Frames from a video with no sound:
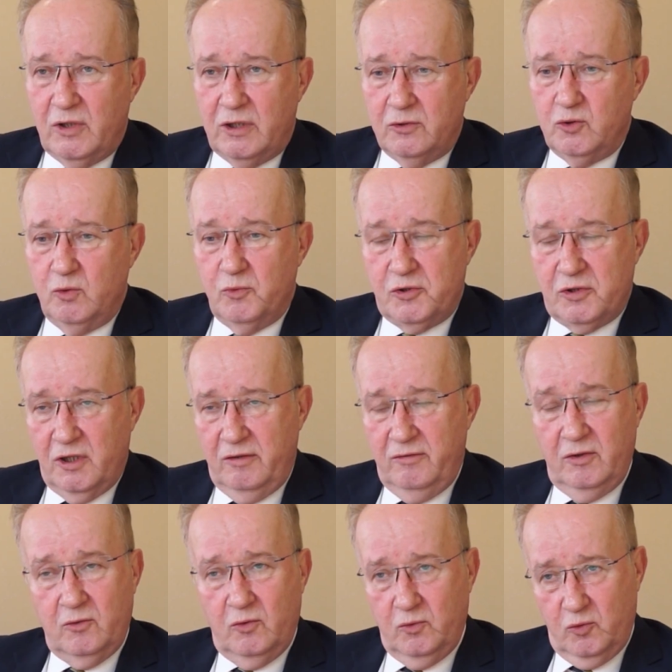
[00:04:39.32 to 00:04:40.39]
Молодому
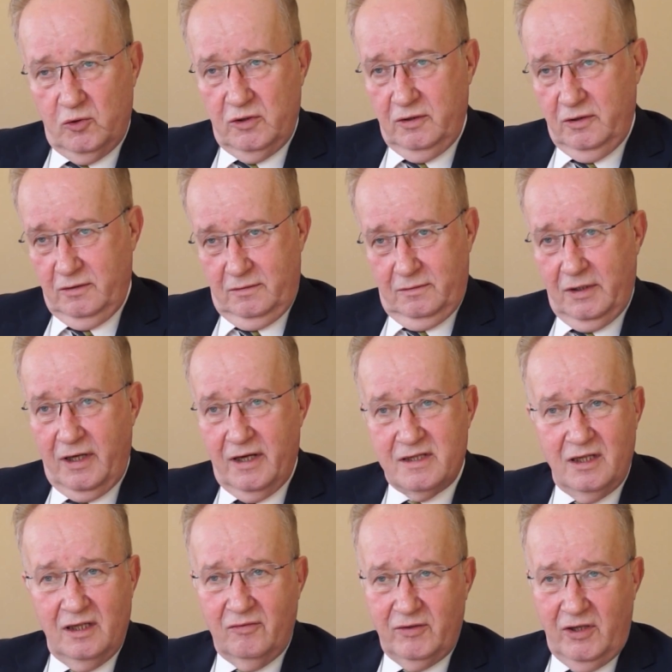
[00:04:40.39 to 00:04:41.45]
человеку нужно
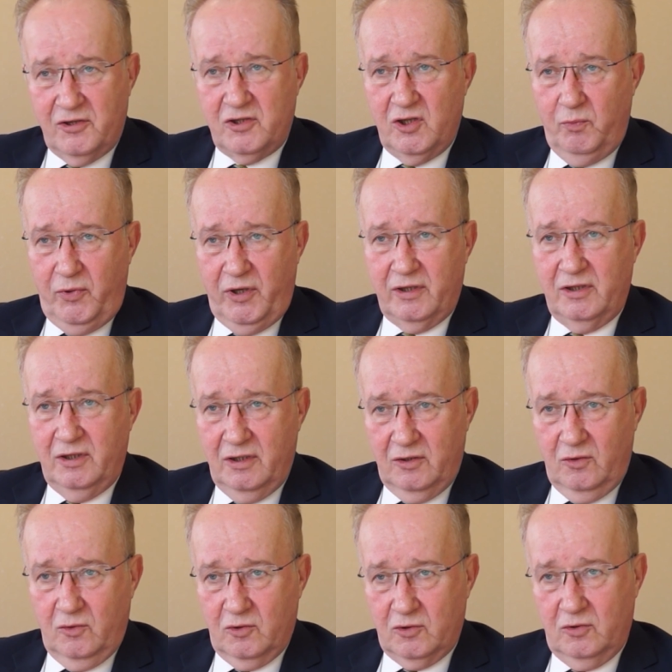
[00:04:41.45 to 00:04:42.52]
доказать в нашей партии
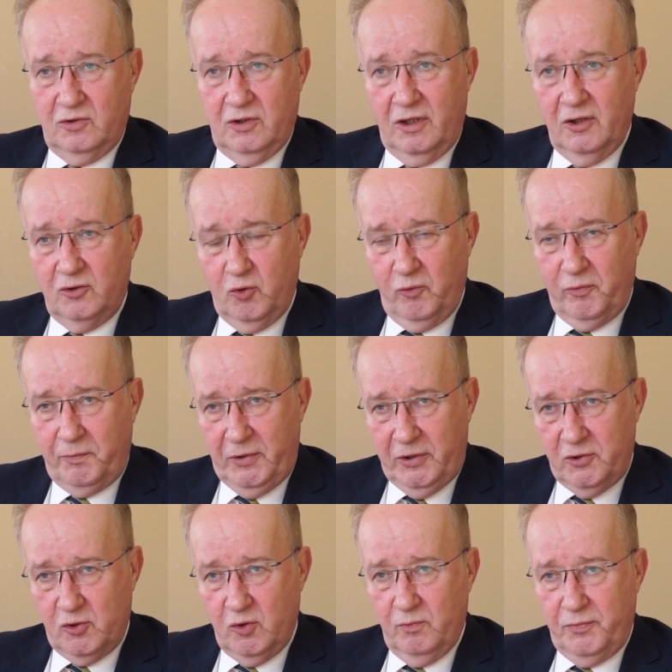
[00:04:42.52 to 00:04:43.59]
одно, что ты готов
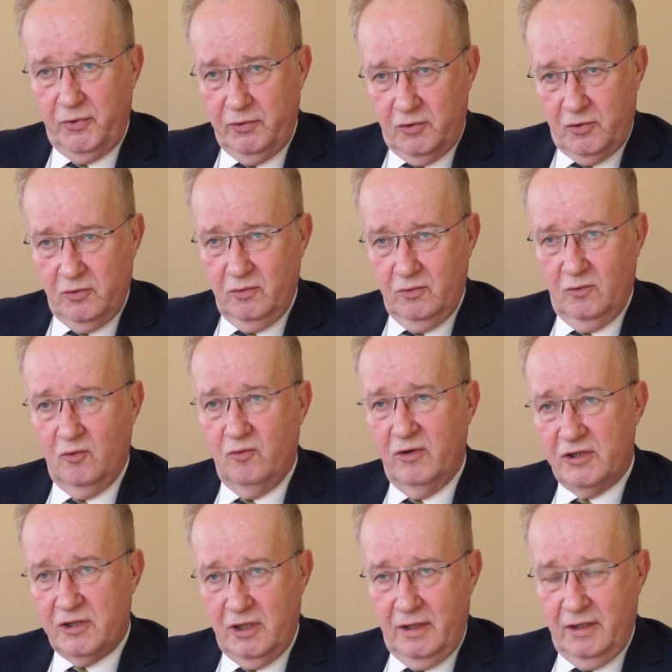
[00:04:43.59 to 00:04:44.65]
плечом к плечу,
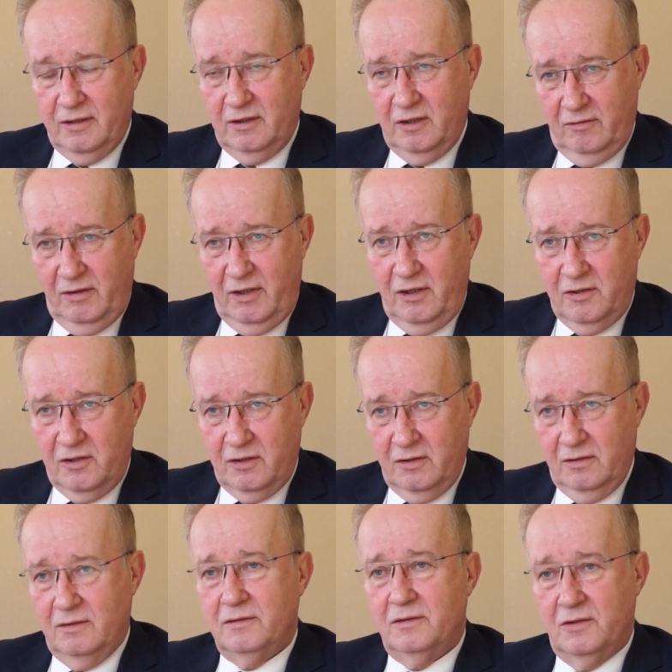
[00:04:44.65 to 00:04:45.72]
уважая
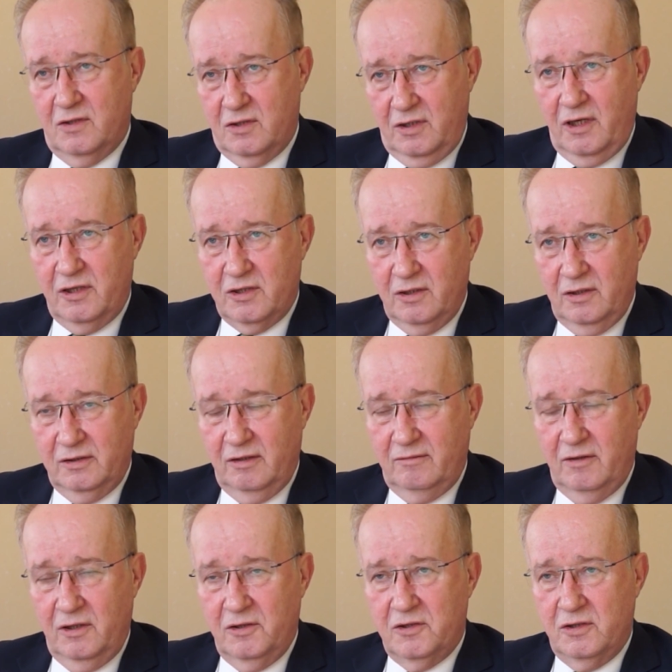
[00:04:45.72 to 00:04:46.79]
товарищей, старших
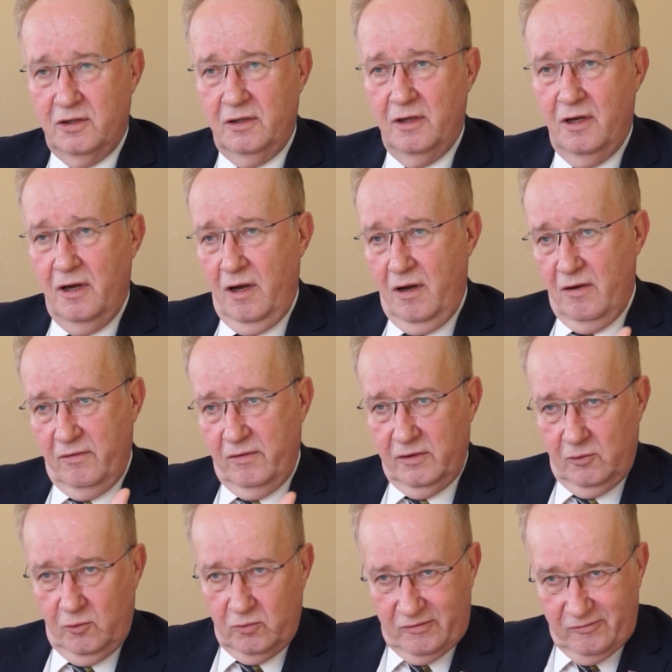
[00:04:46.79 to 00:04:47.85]
товарищей,
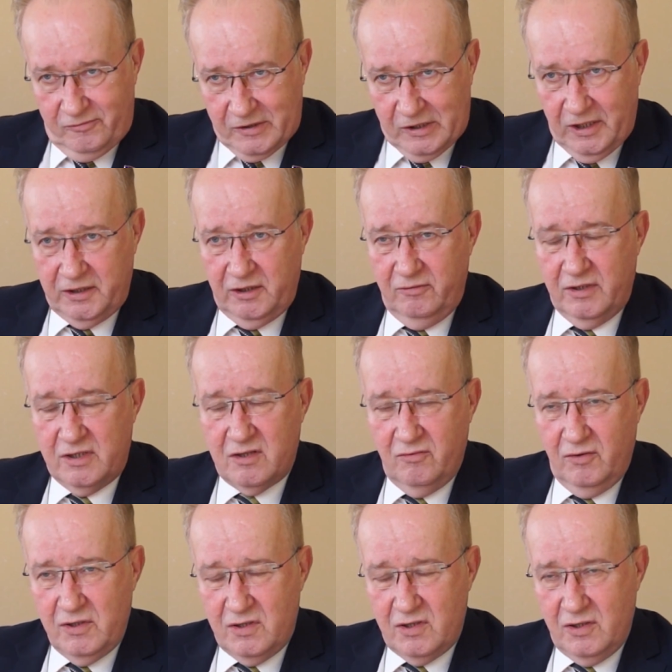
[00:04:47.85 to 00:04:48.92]
вкладывать
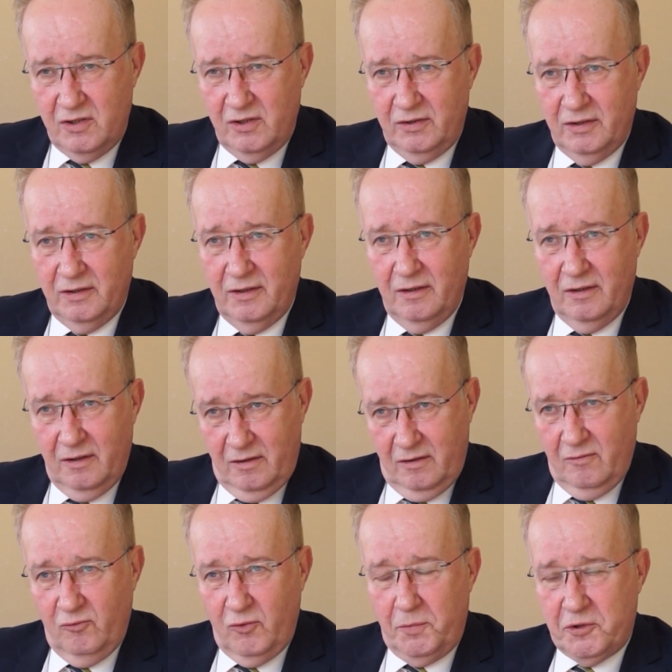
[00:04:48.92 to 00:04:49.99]
свои силы
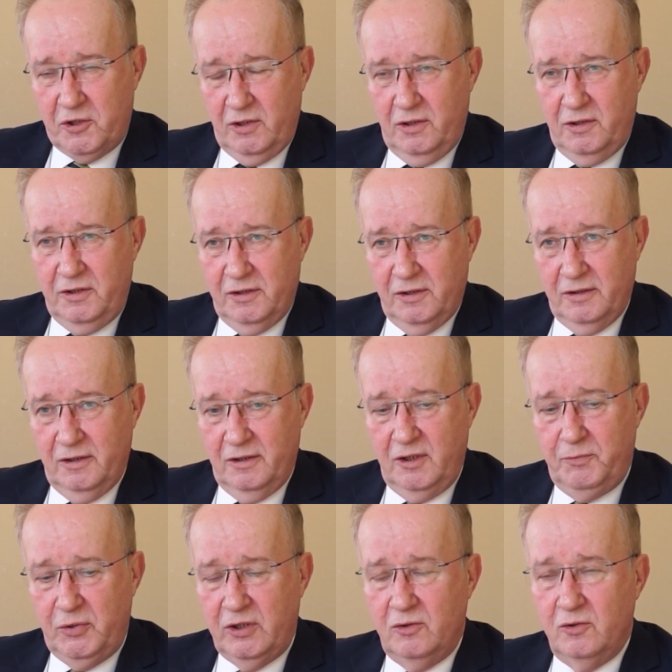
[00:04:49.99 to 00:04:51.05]
в общее дело
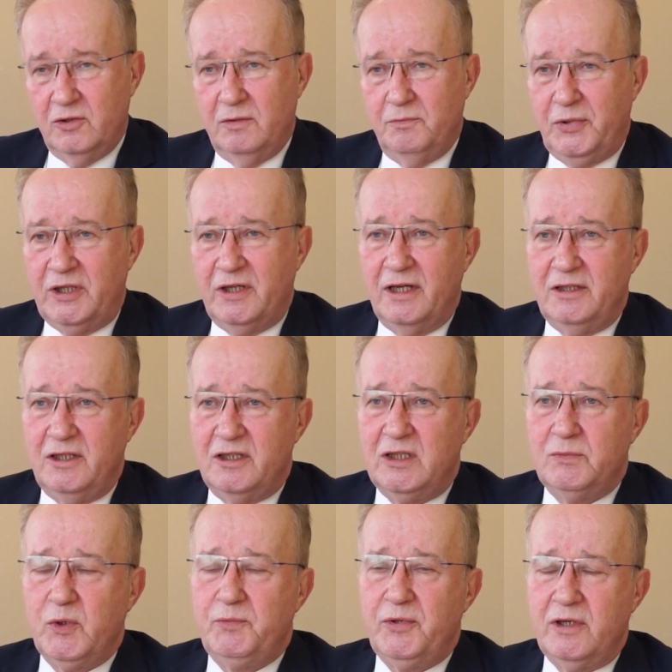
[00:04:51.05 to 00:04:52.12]
и приходить, приходить
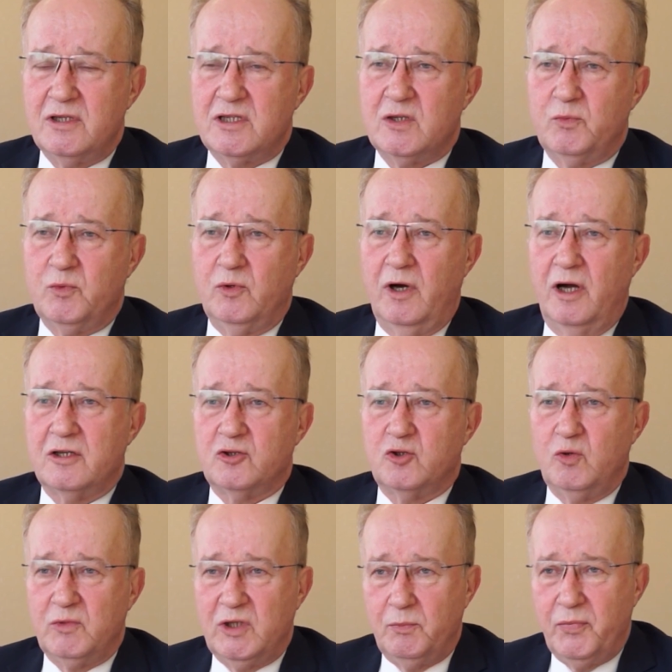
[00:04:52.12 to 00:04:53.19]
не по принципу, а
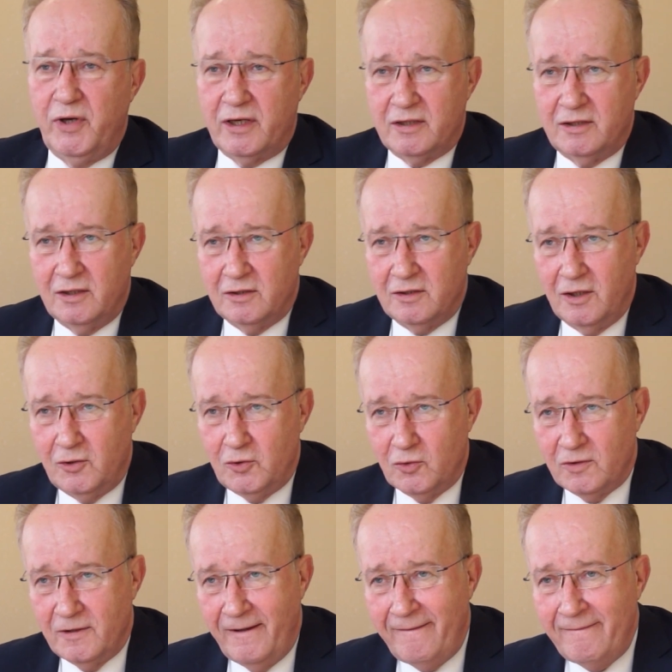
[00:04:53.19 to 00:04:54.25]
что мне партия
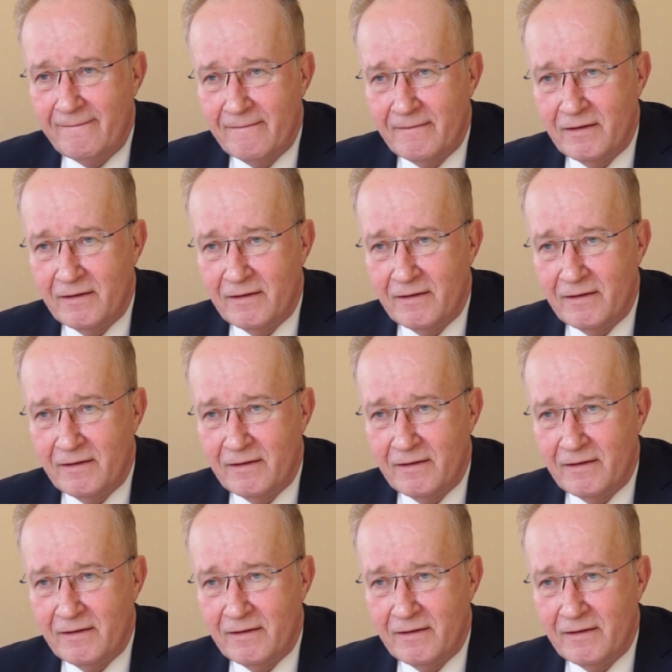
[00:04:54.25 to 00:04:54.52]
дает, да?